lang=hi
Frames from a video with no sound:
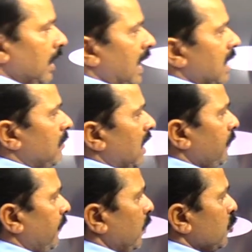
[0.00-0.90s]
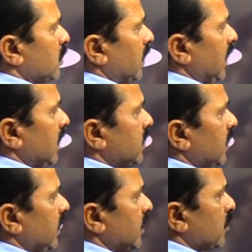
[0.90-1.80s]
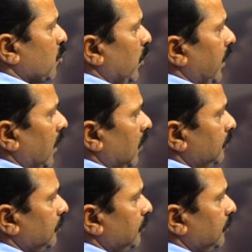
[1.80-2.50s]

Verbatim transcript: एक बार फिर उसने इसी डिस्क को लिया